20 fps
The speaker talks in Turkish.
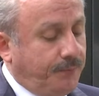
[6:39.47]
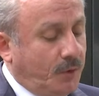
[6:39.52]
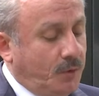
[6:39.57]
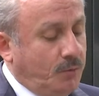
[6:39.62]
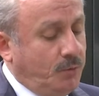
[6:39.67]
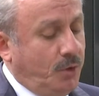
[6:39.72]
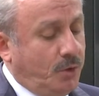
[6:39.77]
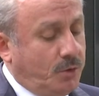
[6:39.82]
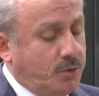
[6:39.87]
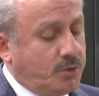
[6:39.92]

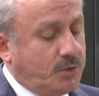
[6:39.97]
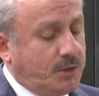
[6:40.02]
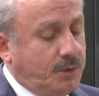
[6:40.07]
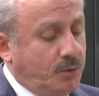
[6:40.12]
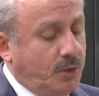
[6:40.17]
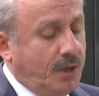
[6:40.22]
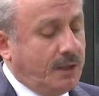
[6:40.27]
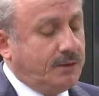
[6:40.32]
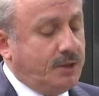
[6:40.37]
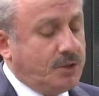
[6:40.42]
Umuyoruz ki
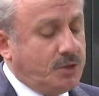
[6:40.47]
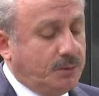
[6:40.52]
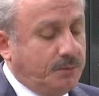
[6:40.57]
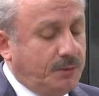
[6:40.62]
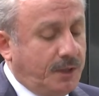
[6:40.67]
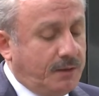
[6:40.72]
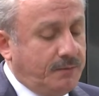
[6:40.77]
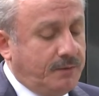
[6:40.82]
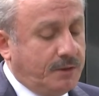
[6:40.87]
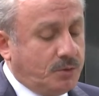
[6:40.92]
bu
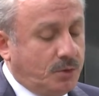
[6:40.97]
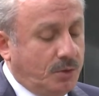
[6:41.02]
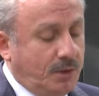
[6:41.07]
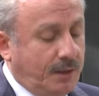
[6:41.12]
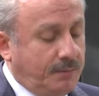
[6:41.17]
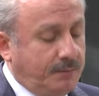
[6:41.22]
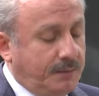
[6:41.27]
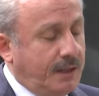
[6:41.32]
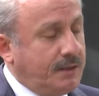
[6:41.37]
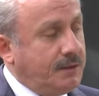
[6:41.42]
yaklaşımlar ve
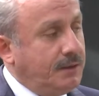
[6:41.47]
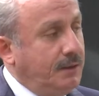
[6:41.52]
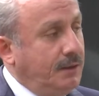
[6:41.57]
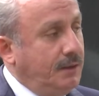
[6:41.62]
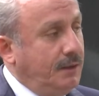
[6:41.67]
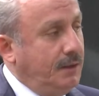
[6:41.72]
söylemler